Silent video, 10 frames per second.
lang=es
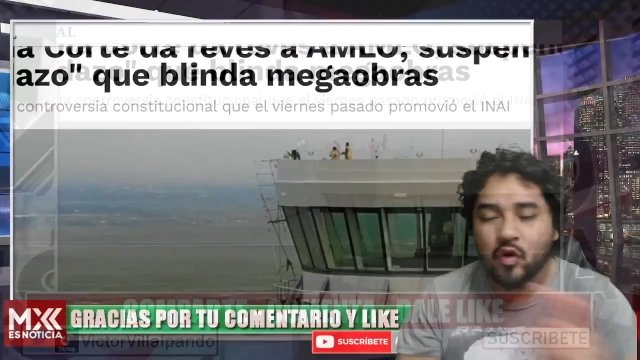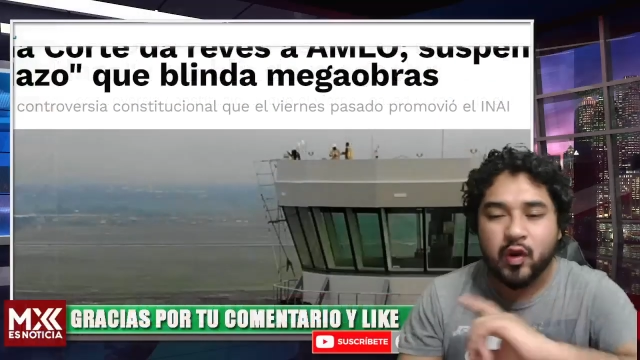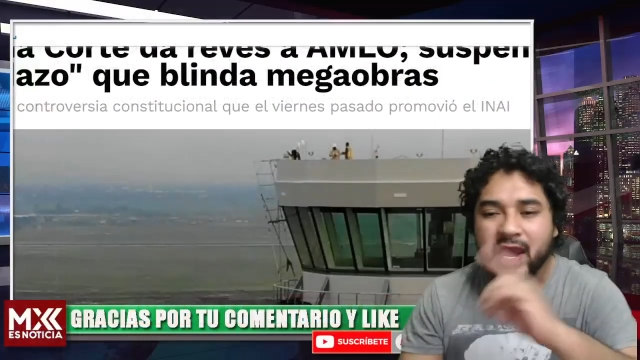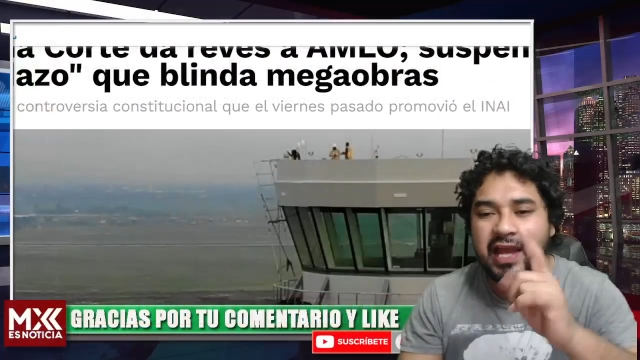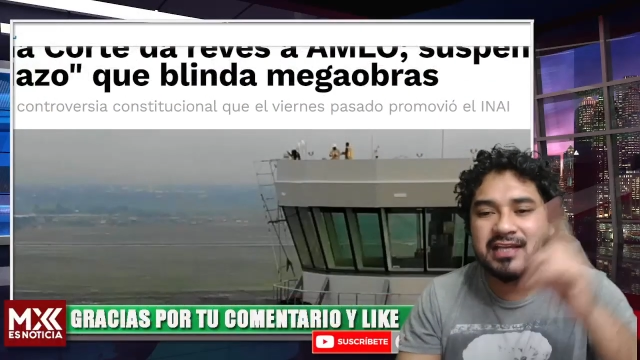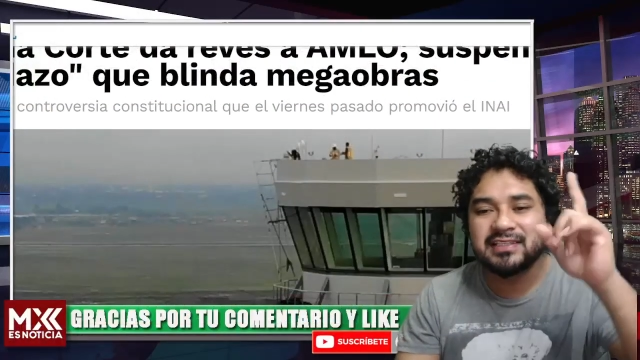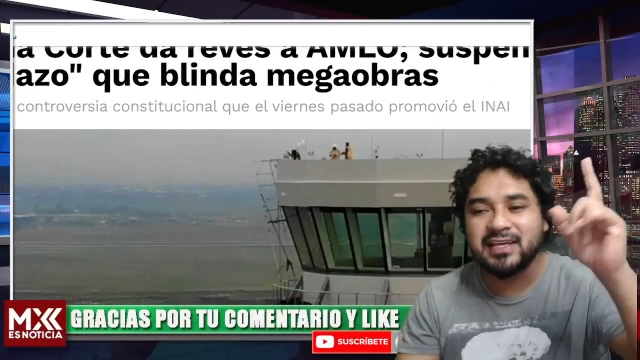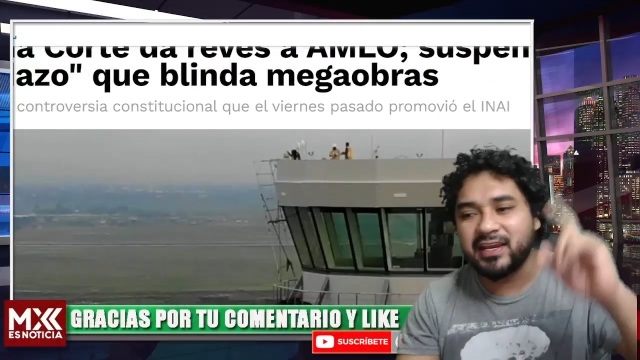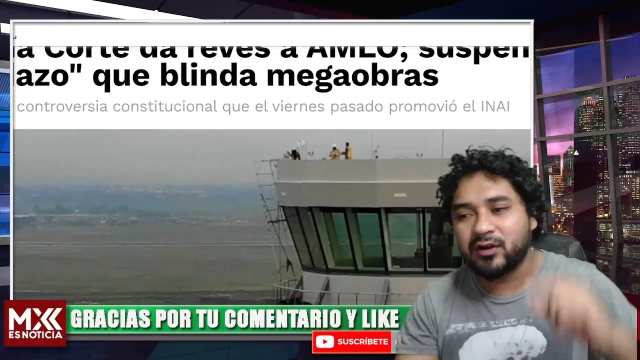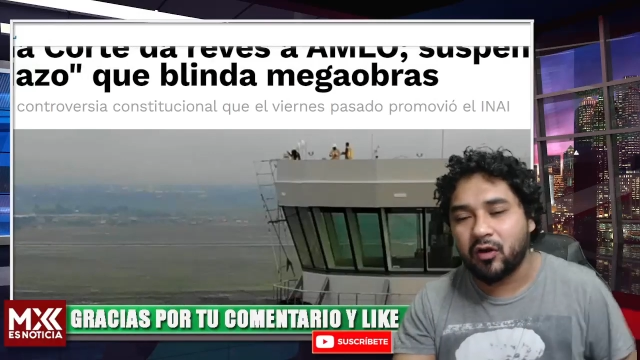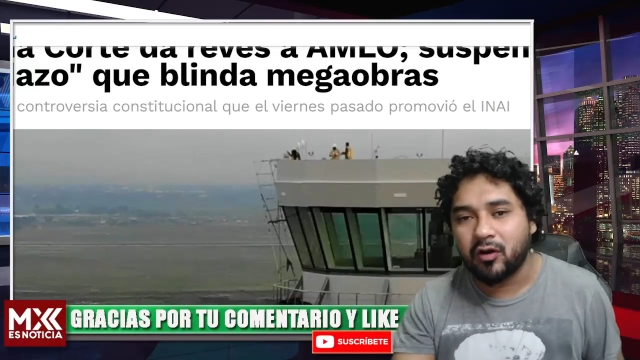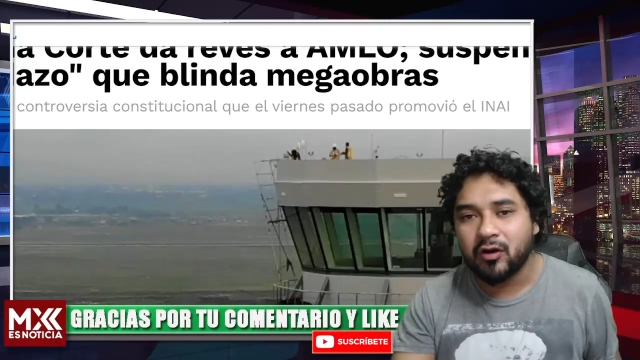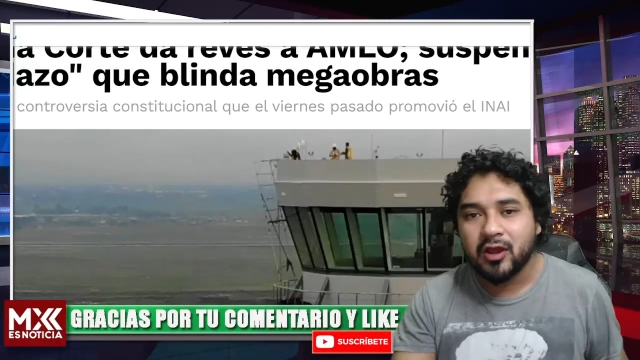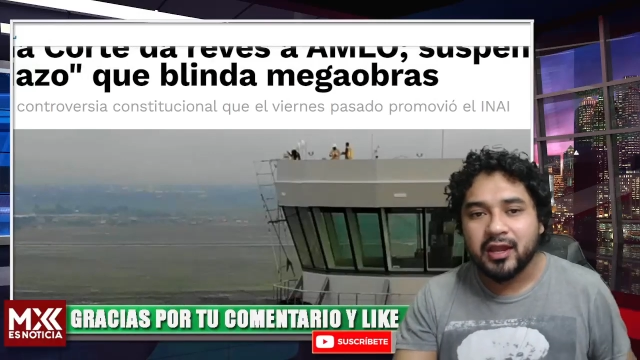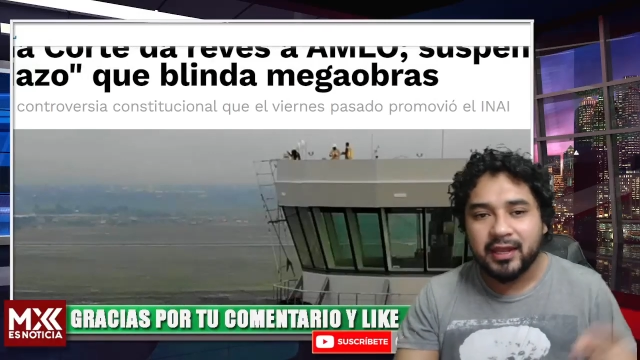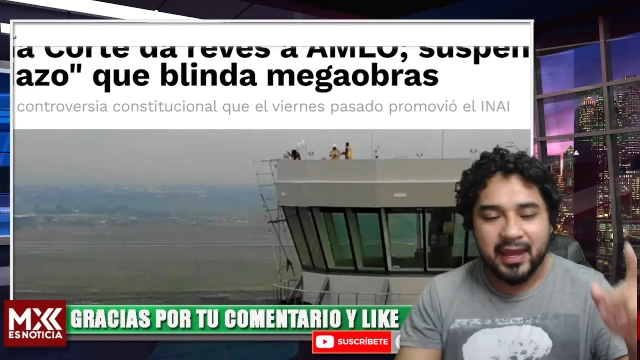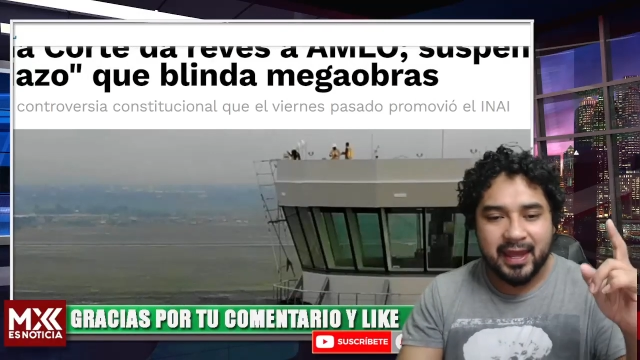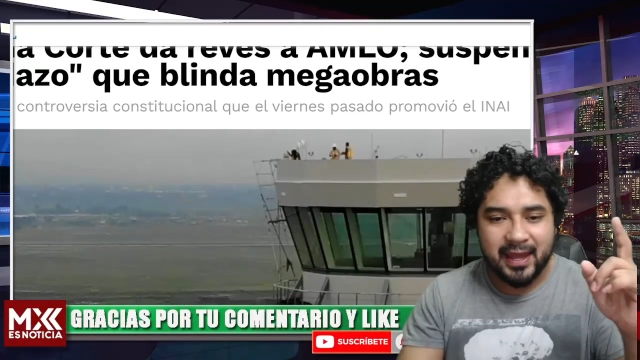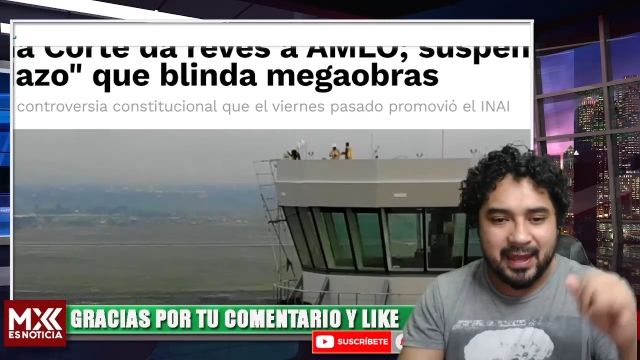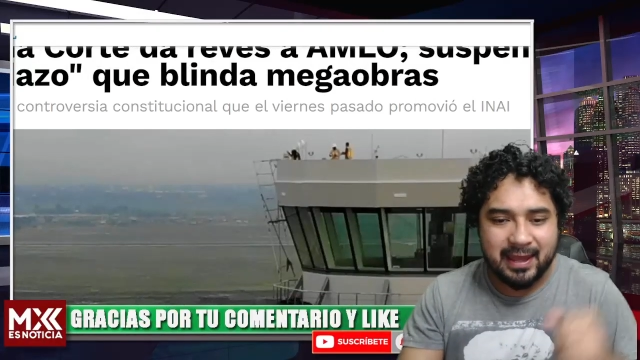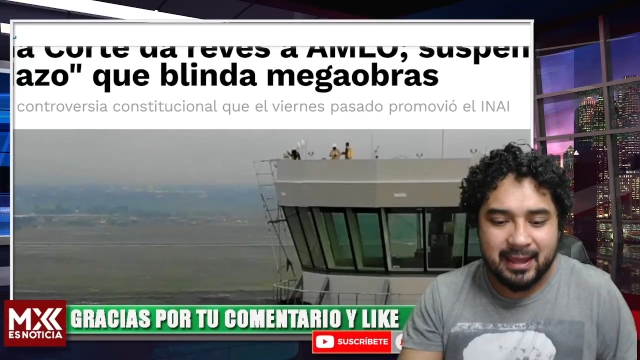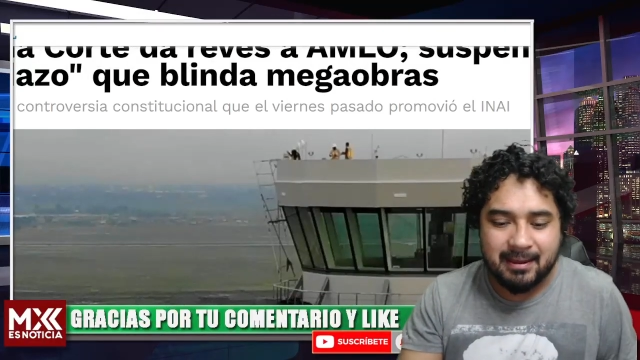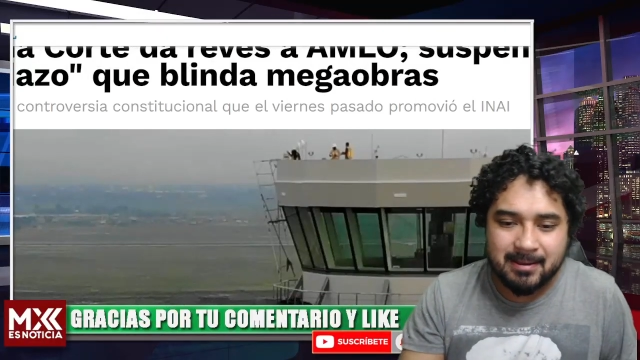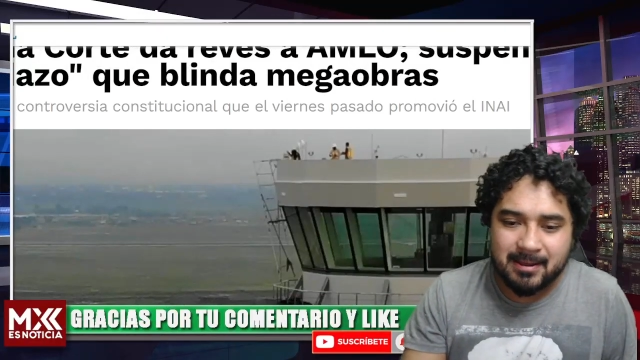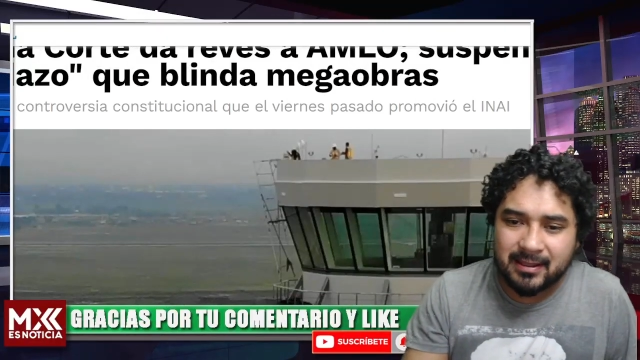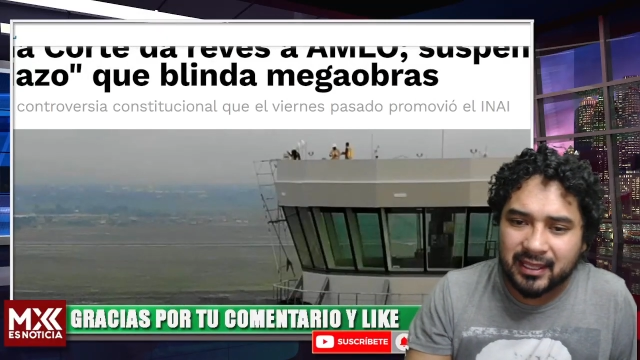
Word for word: juez dijo que eh,